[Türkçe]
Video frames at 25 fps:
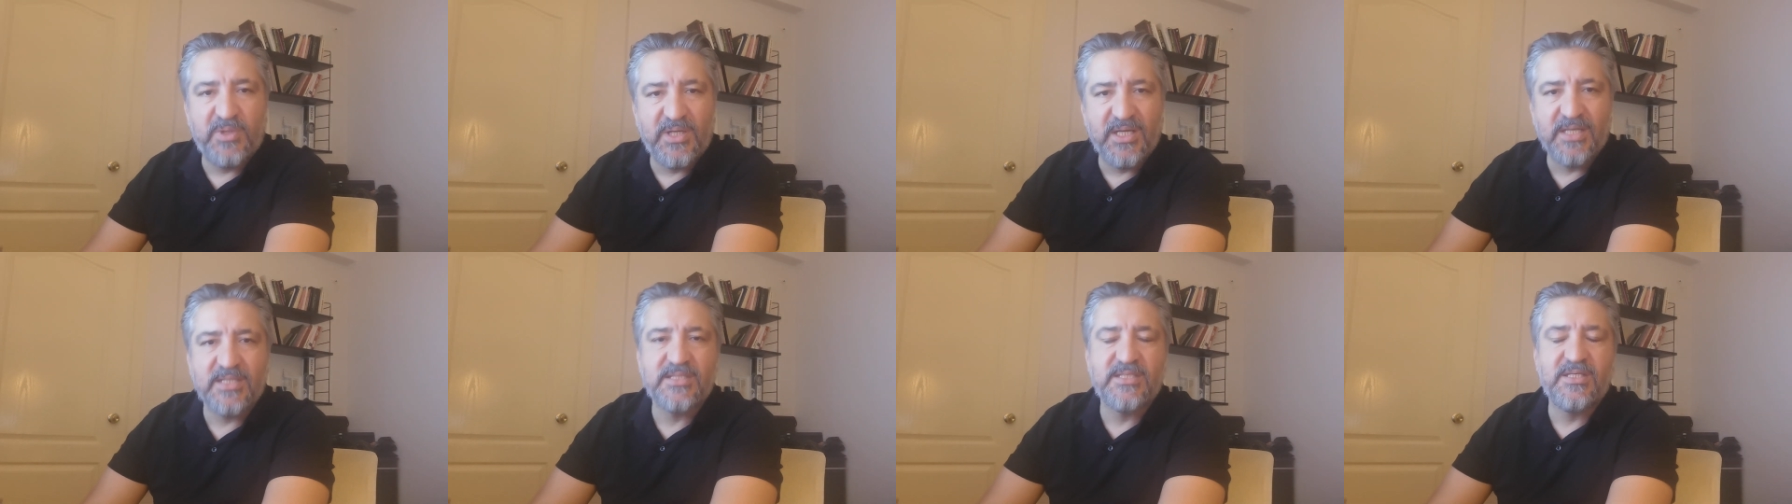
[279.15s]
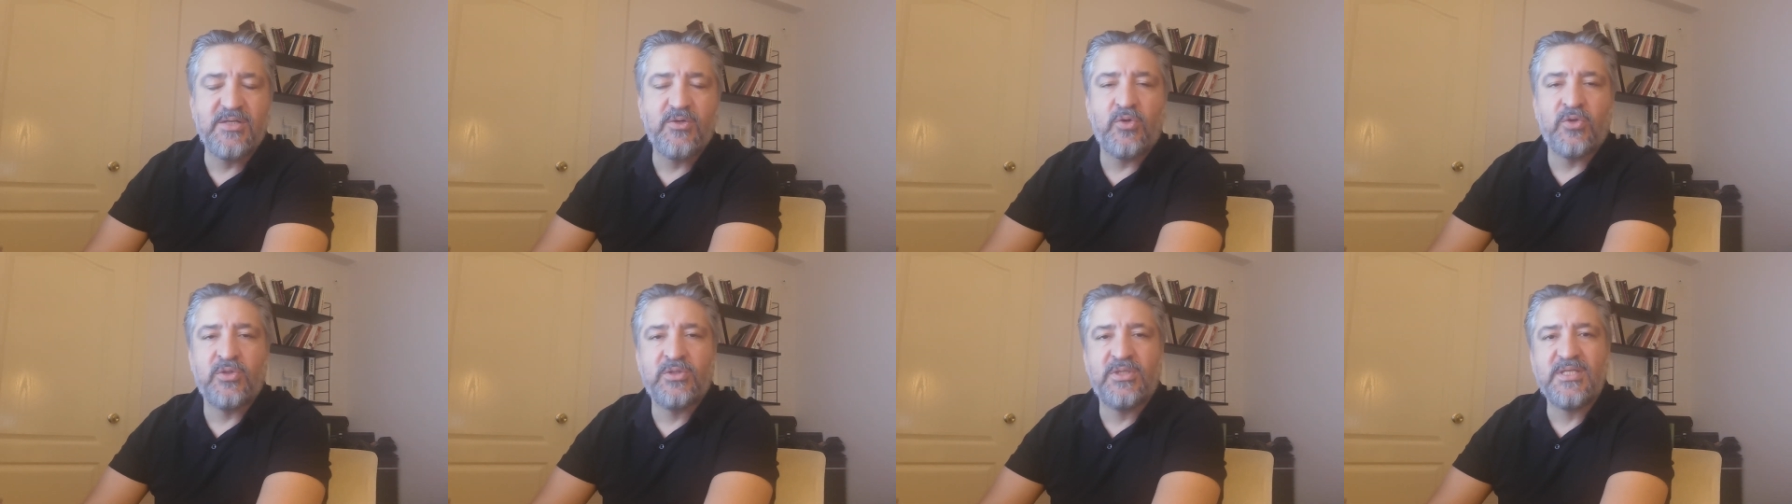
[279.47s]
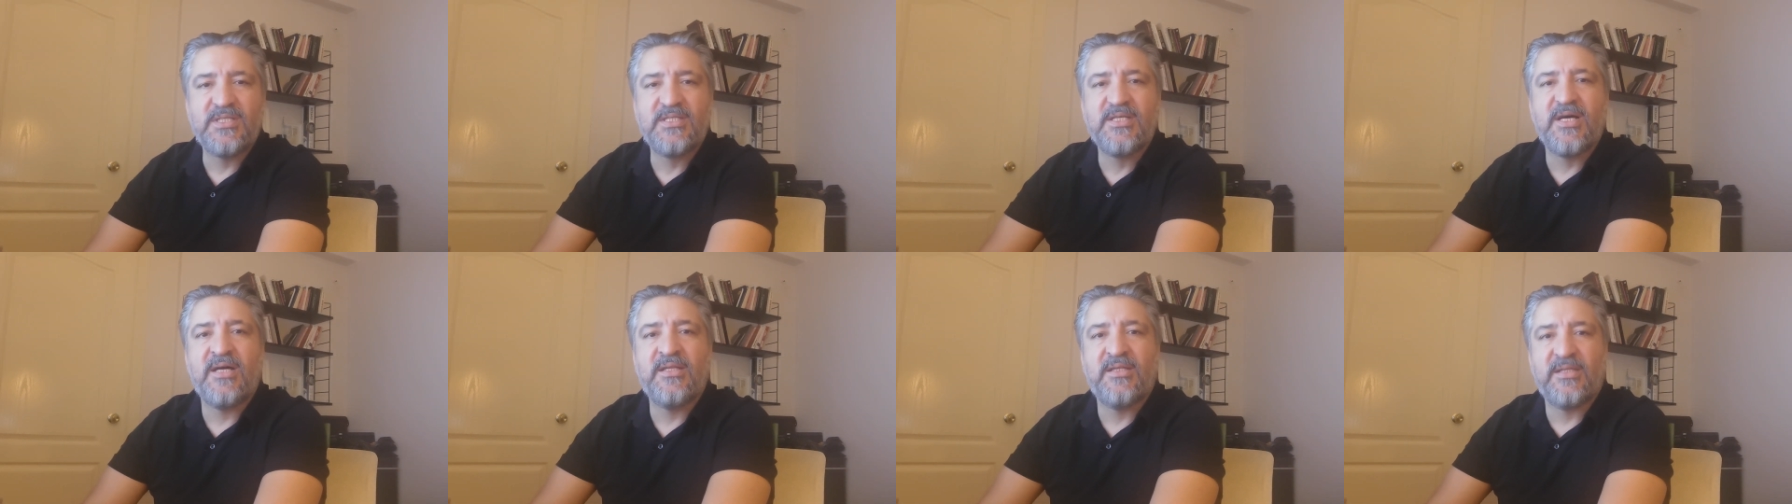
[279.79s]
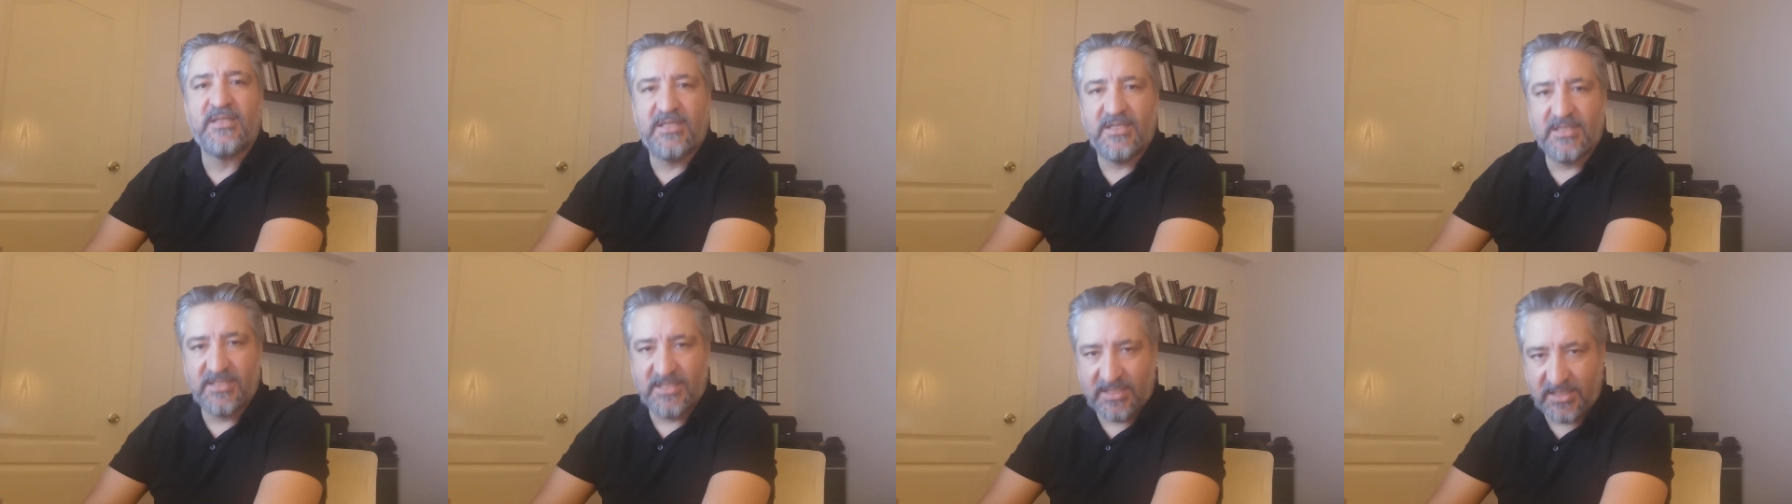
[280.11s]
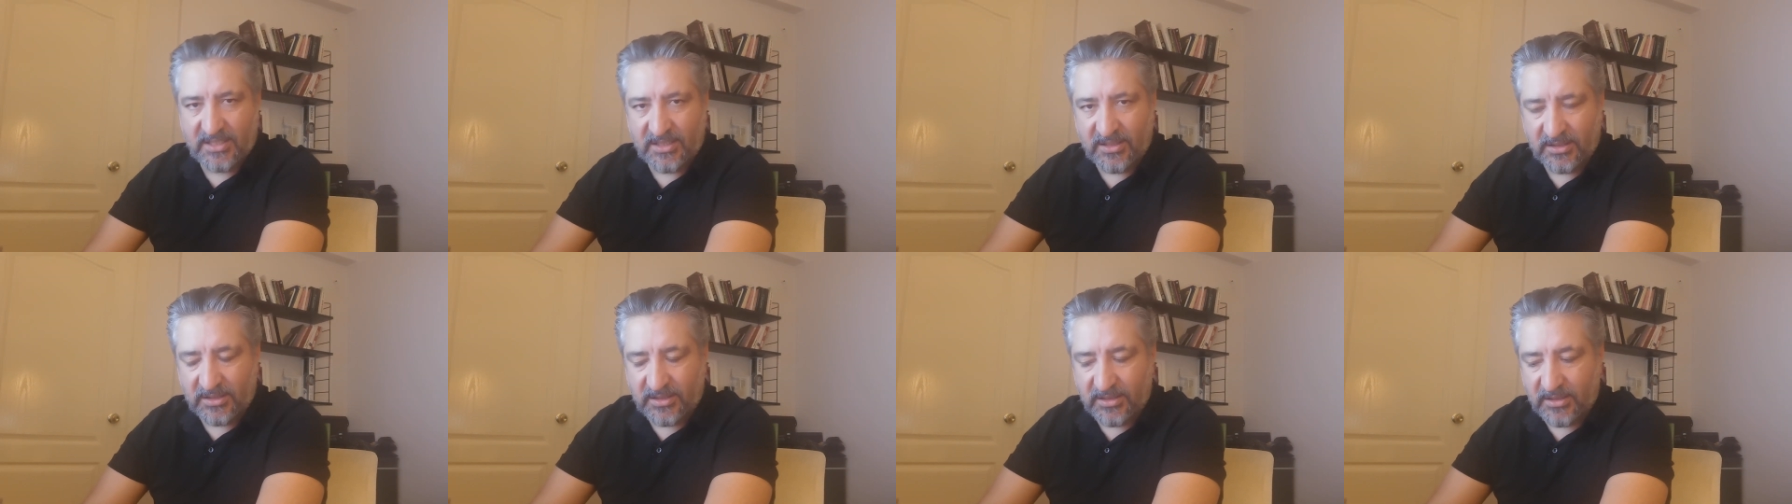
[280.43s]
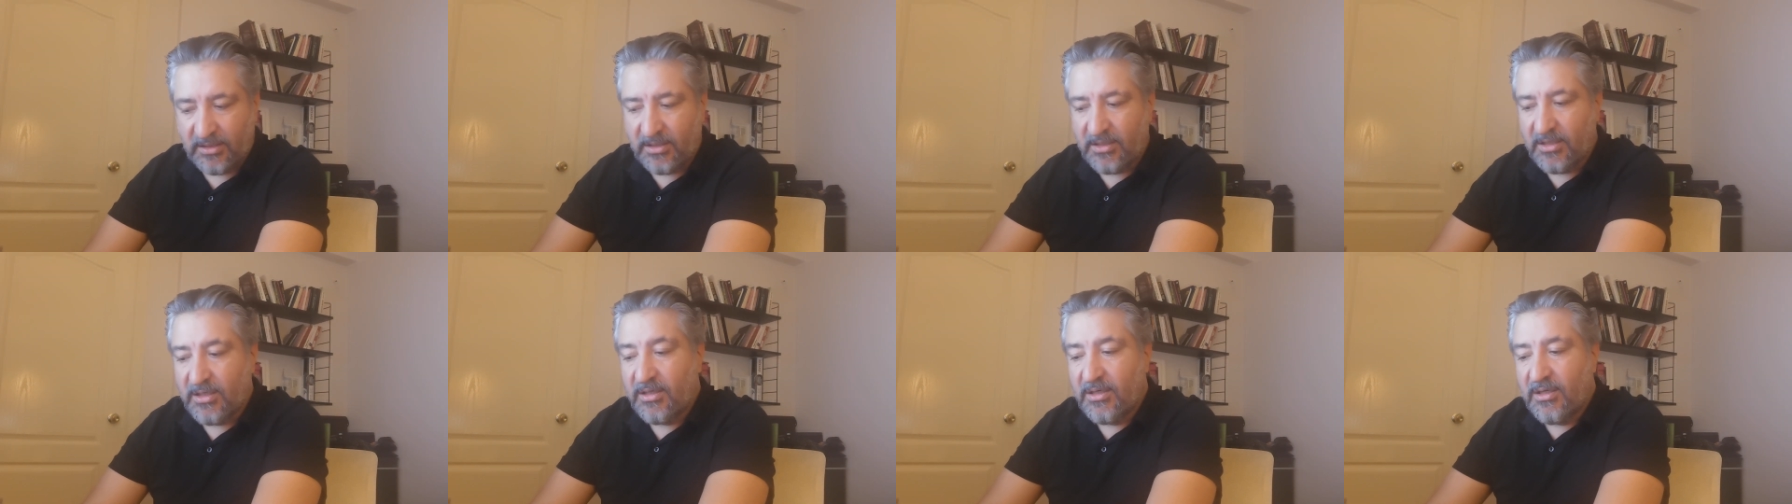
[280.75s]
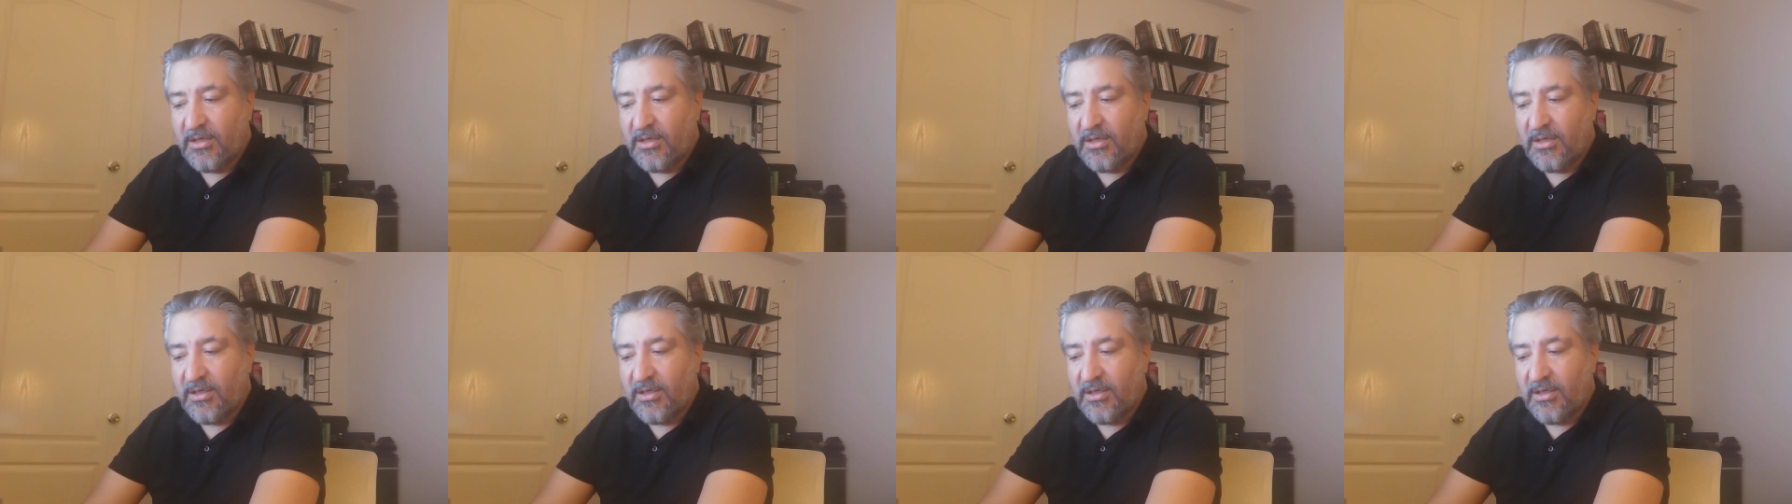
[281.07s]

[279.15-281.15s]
Biraz da orta sahadaki sıkıntı.